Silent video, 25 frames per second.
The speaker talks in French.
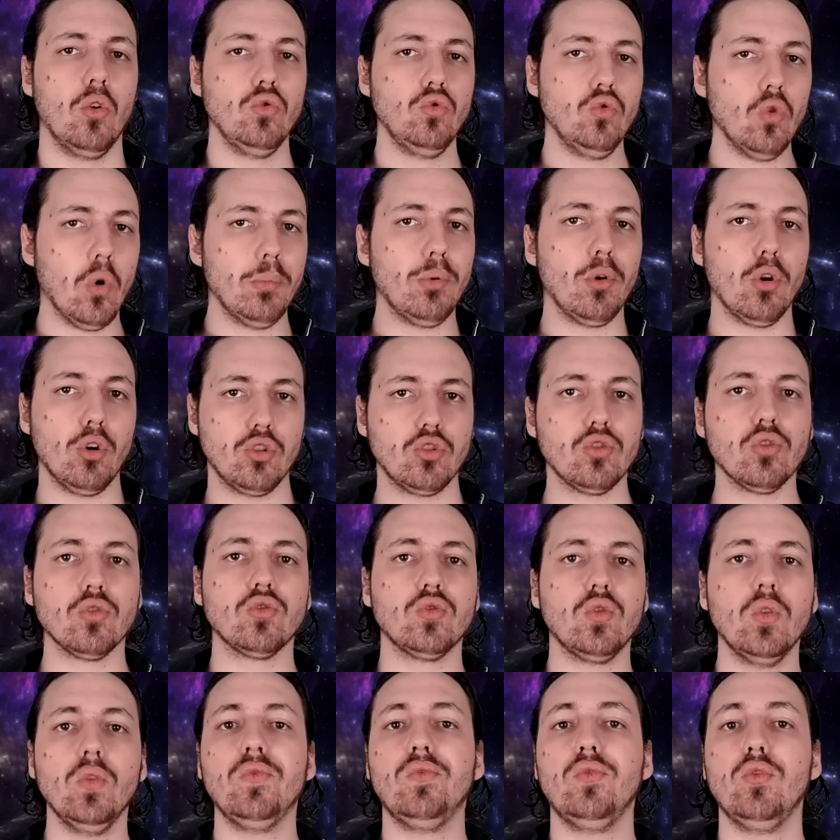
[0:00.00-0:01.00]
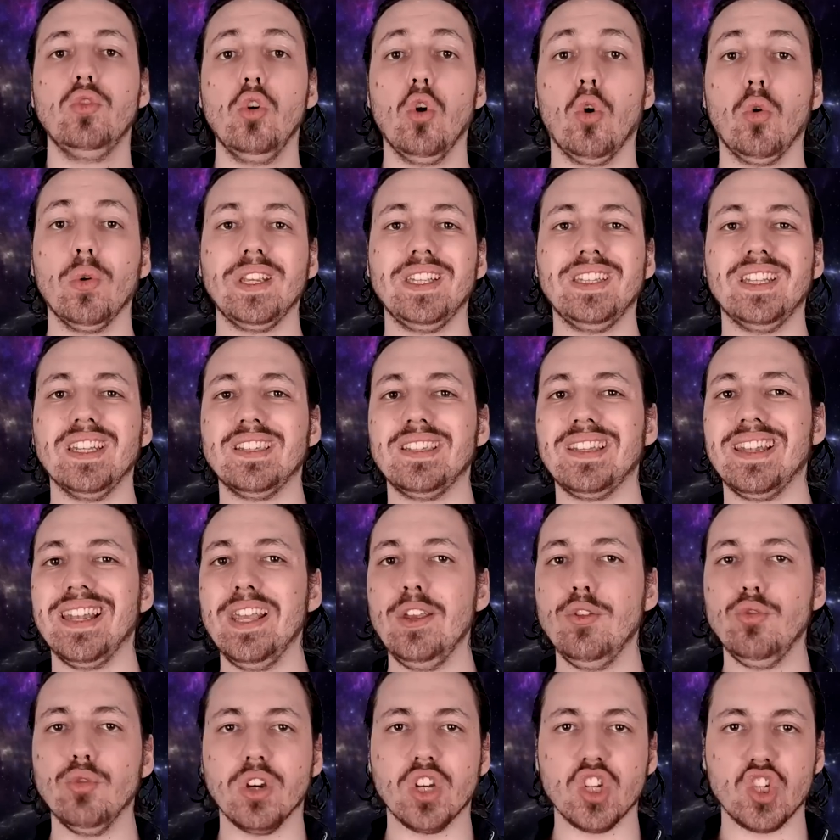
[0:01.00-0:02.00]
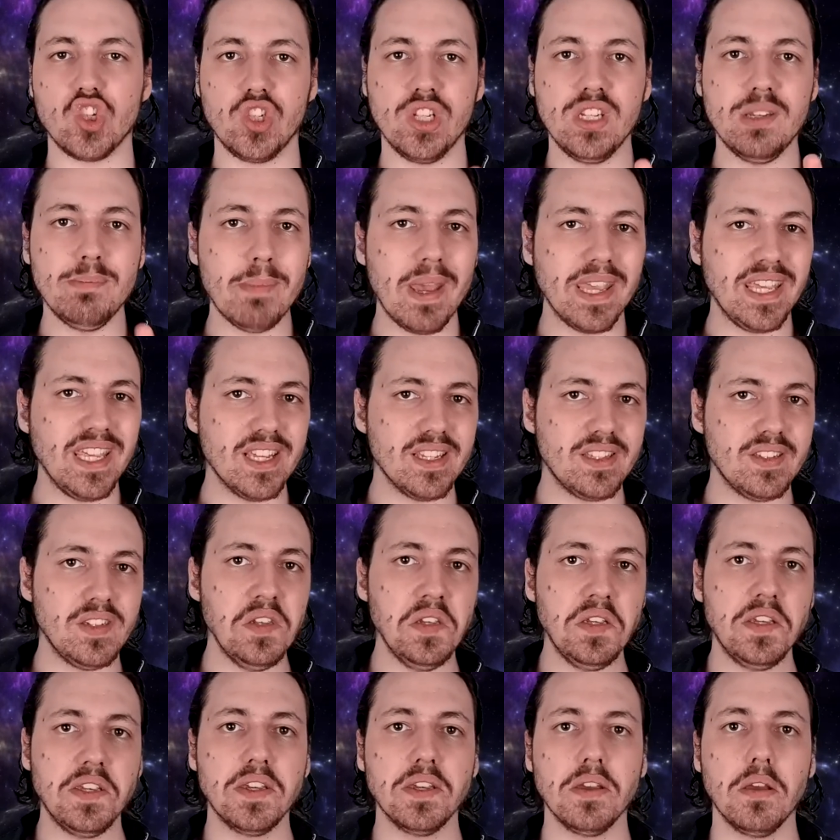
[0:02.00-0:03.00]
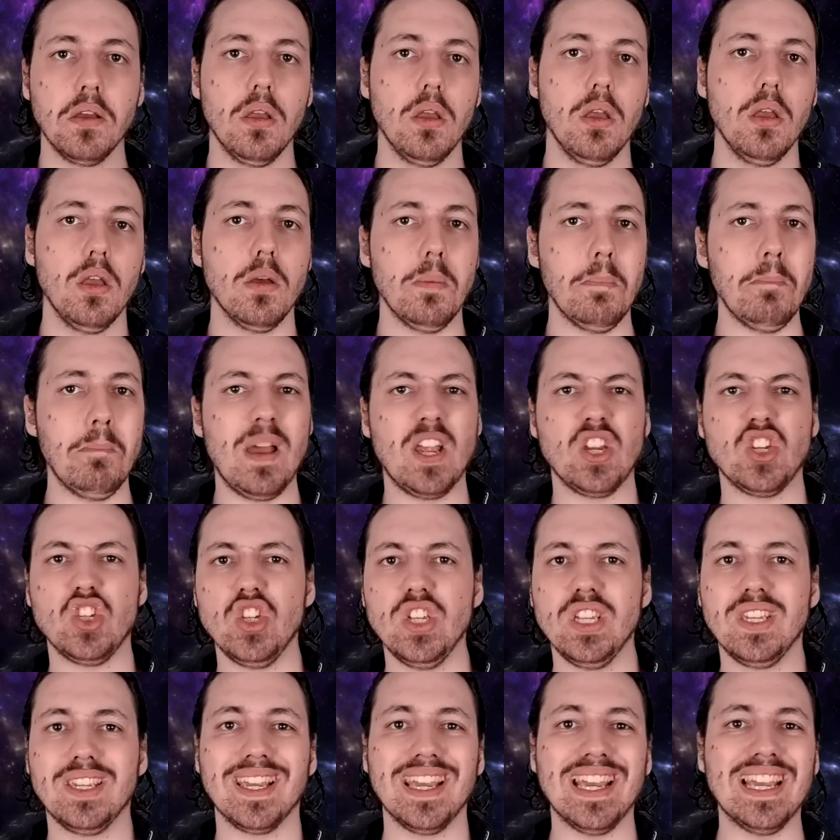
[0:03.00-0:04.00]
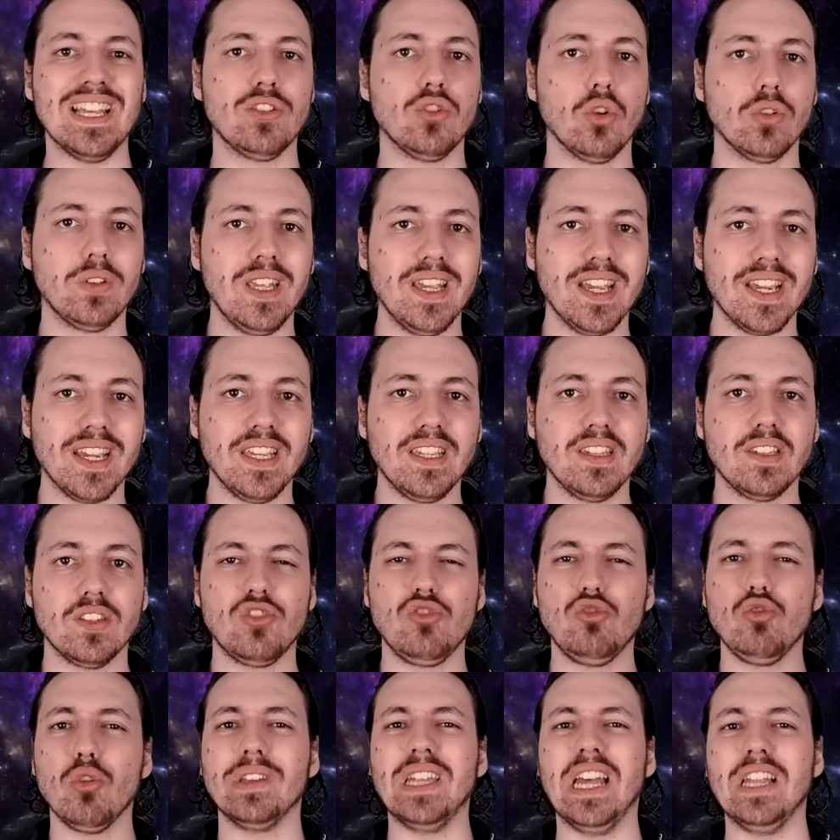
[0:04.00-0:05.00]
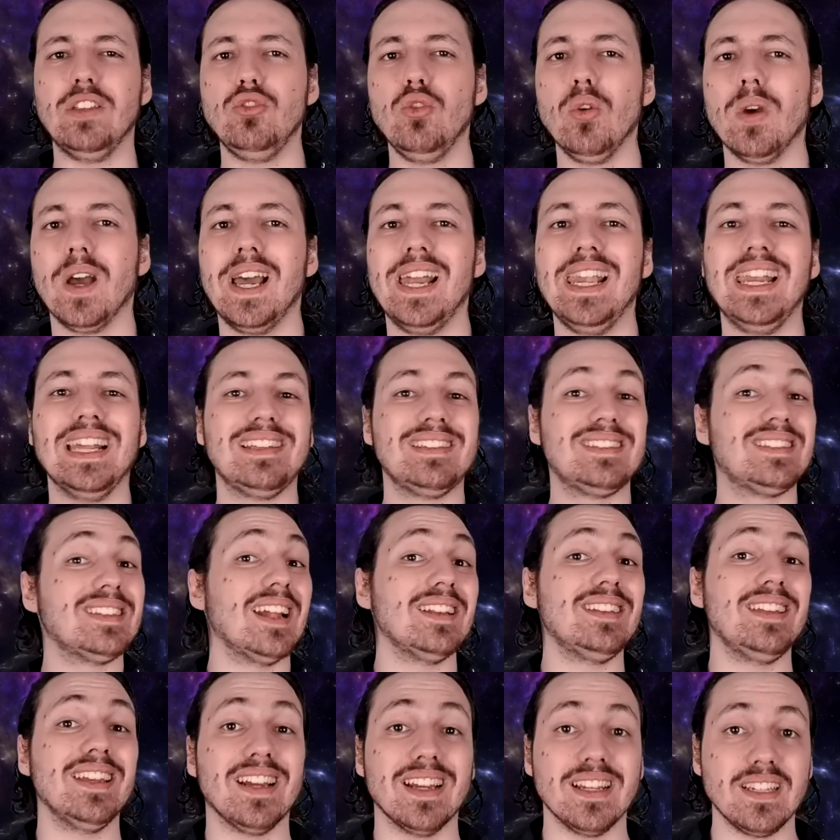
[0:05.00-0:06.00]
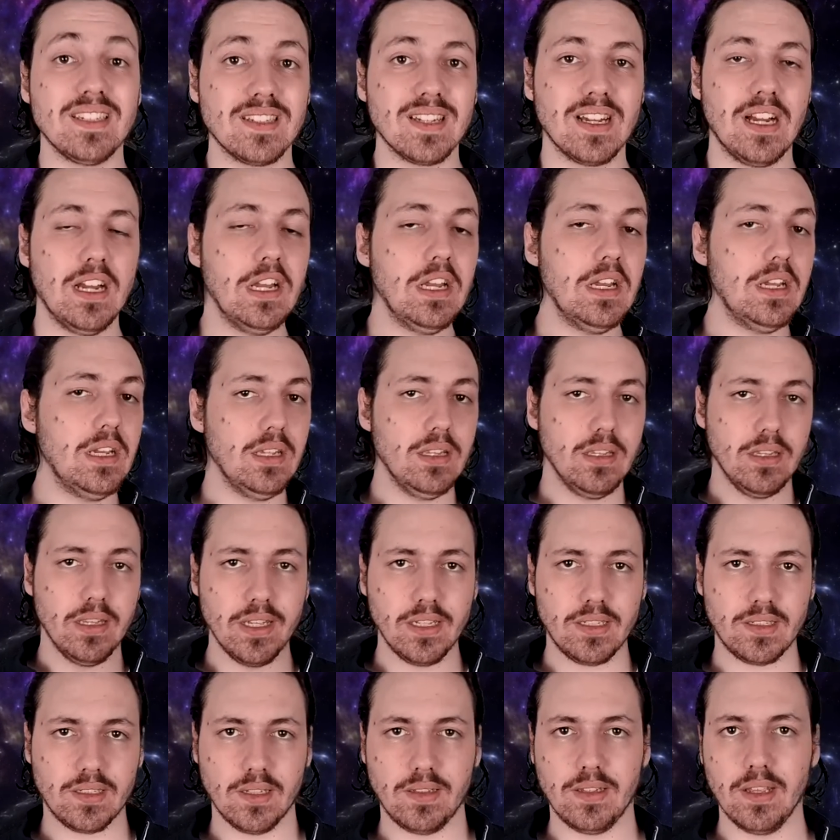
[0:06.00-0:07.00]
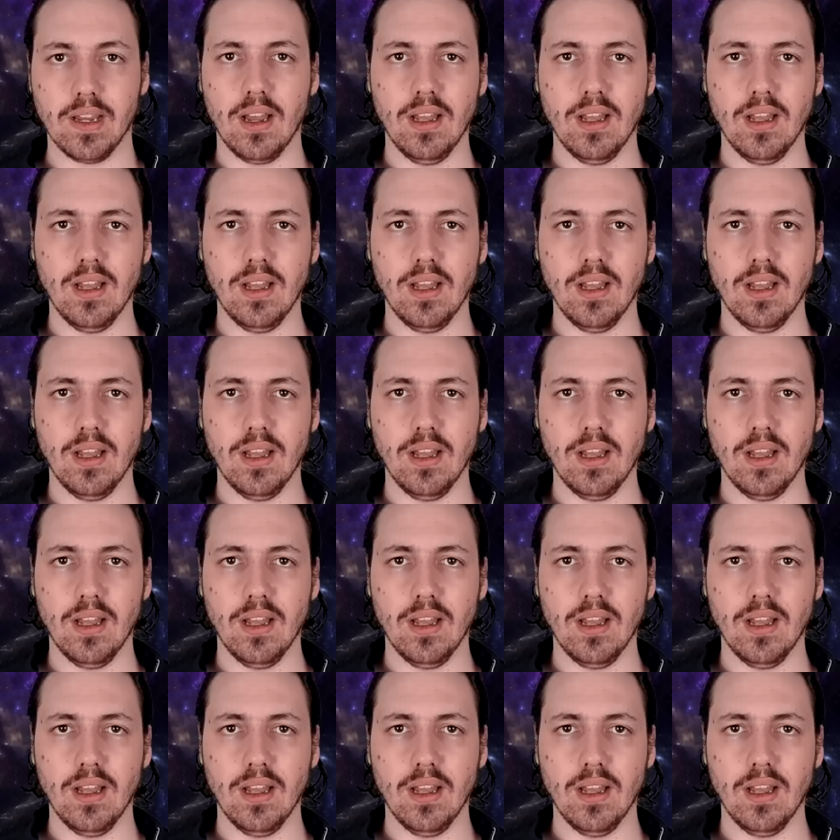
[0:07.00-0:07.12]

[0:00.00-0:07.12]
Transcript: Nombreux sont ceux voulant y déceler une origine magnétique, magique, ésotérique, surnaturelle, extraterrestre, etc.